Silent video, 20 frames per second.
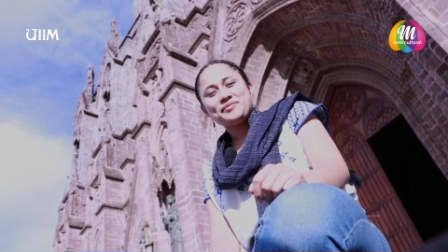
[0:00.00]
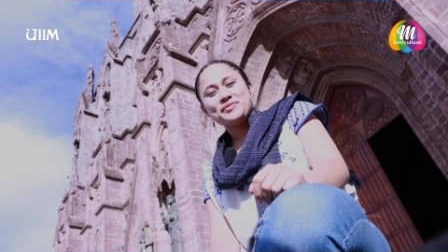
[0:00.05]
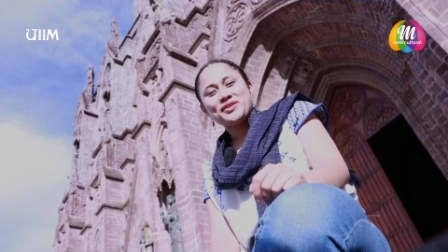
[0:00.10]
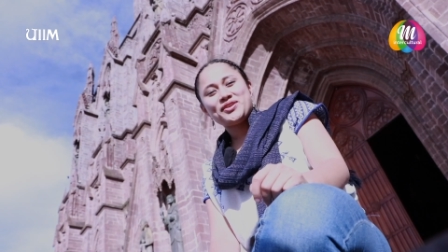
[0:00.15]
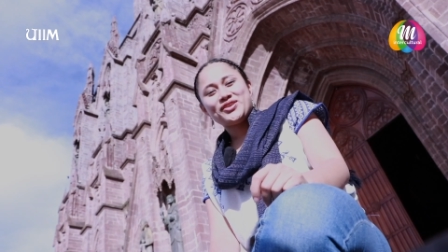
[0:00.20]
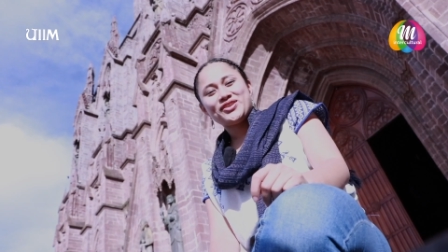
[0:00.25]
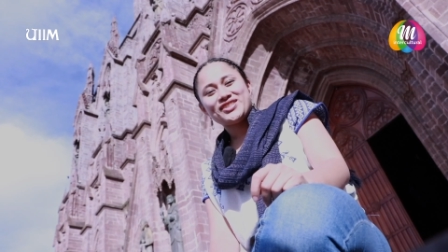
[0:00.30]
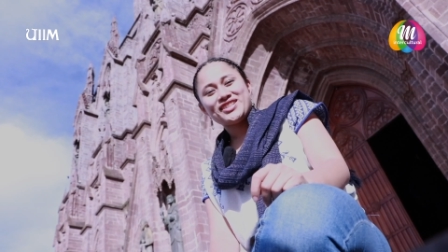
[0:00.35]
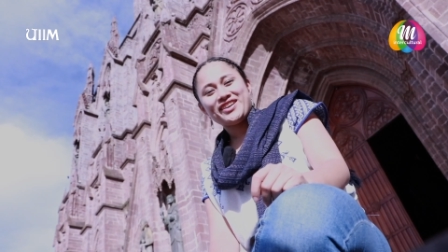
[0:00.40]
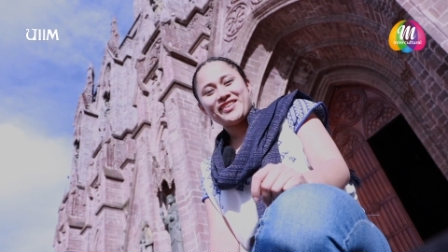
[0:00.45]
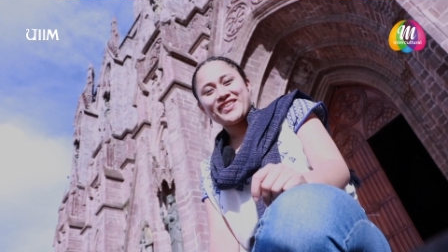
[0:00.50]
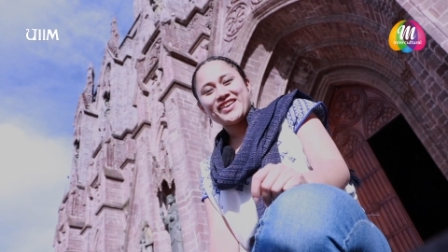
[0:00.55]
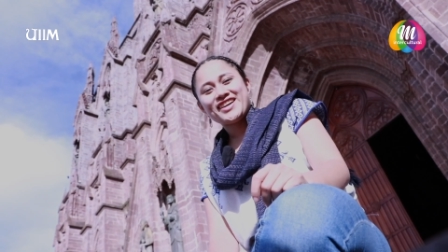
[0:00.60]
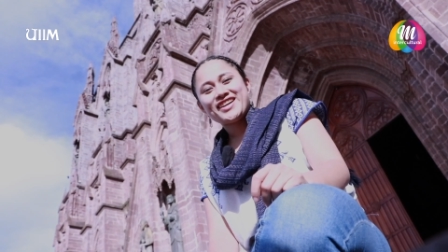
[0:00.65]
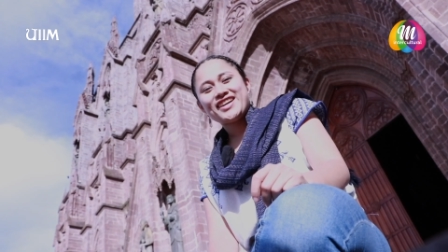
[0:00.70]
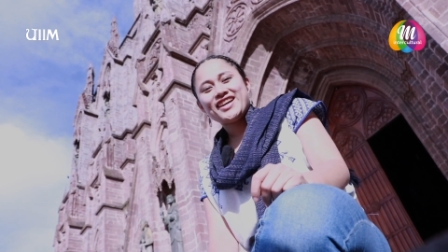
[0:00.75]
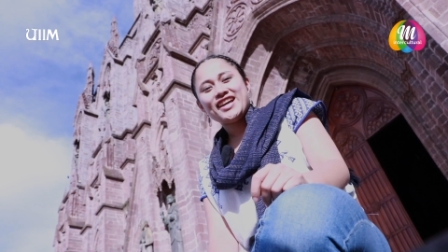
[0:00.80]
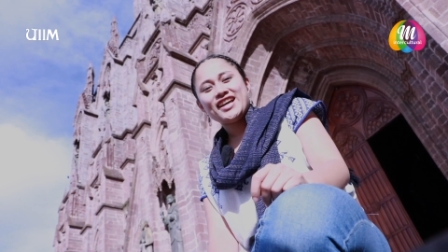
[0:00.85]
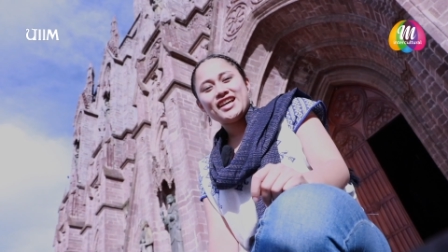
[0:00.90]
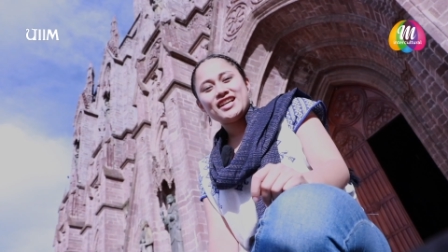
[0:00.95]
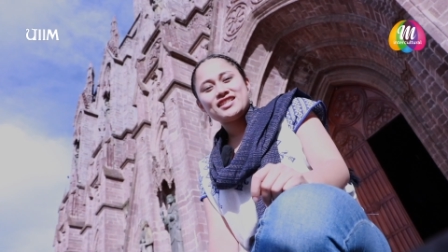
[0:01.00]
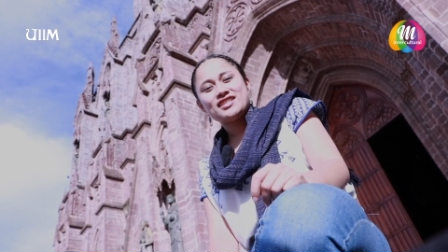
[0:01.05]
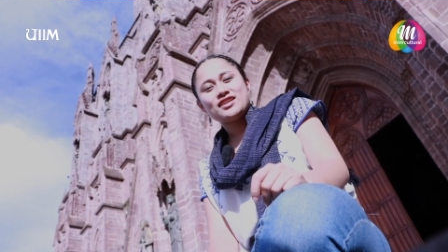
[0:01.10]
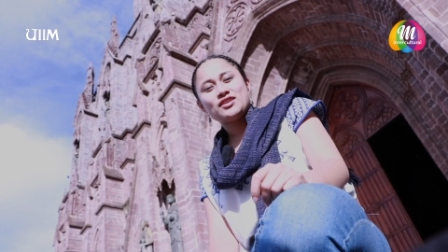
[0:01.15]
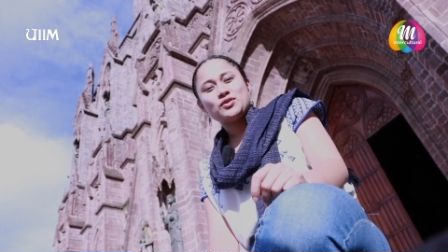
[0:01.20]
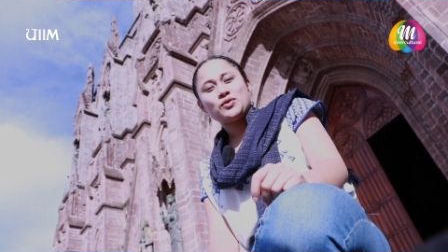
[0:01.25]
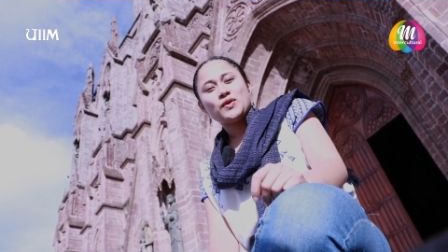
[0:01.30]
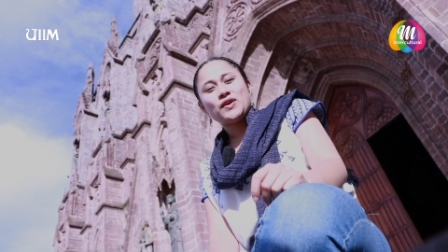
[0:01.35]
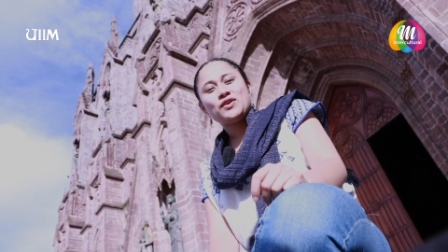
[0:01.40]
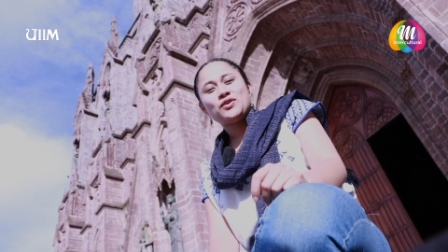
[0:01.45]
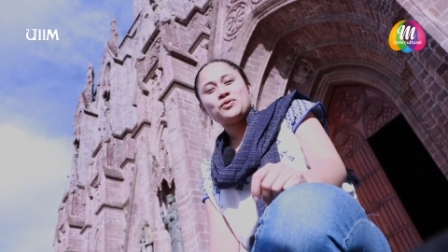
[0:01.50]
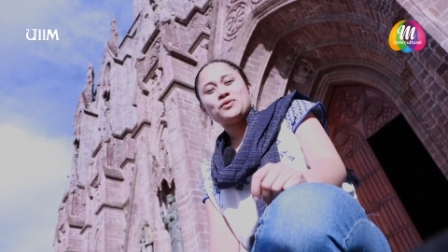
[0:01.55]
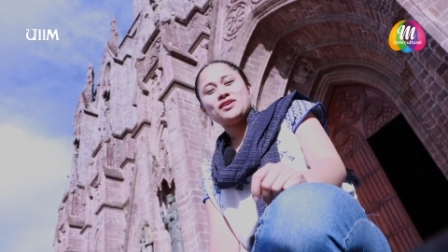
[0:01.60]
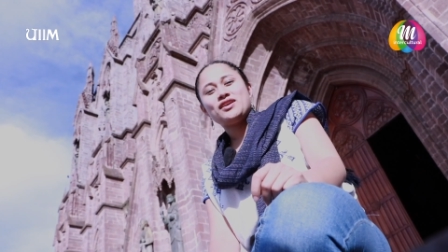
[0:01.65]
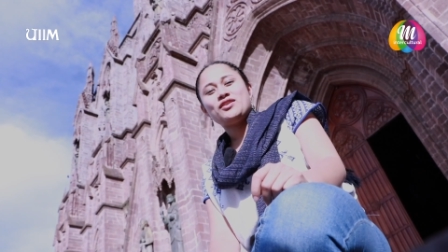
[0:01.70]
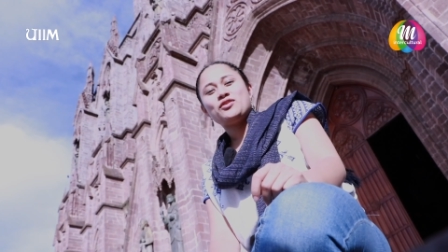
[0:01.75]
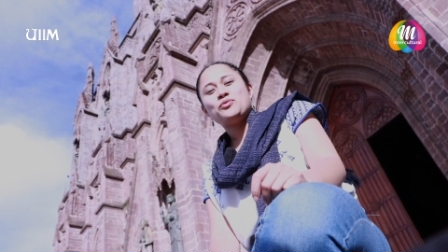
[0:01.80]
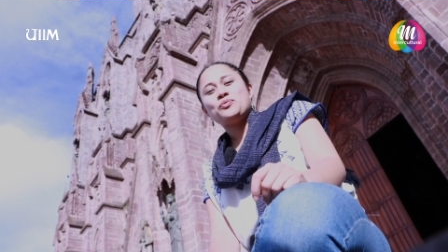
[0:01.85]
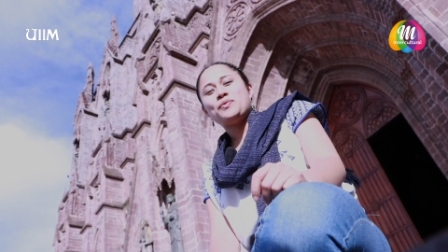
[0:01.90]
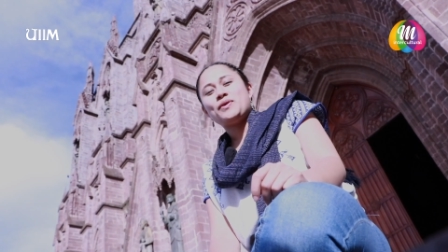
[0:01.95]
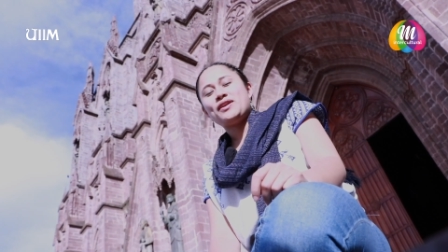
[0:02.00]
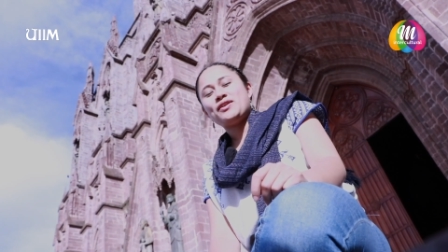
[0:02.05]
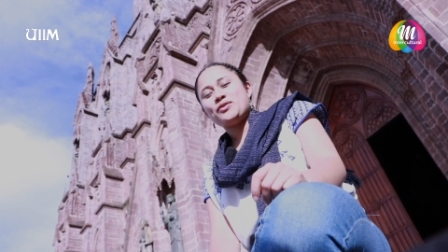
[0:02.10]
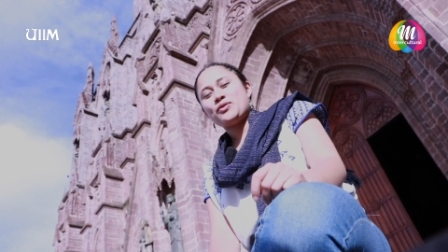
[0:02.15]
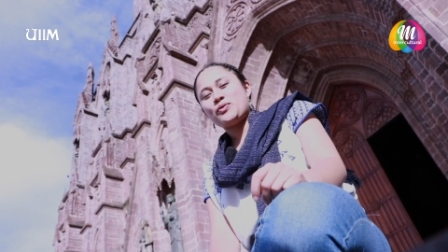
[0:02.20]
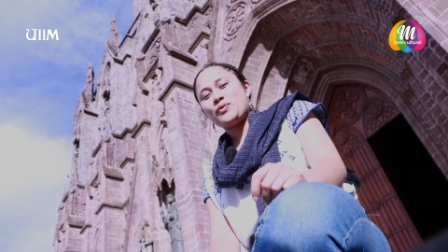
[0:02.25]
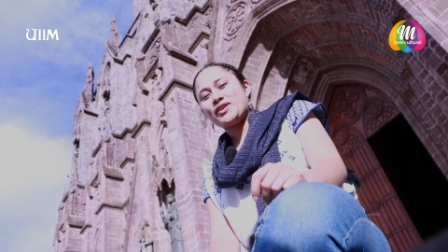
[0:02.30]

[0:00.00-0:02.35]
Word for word: amigos, ¿sabían que el santuario guadalupano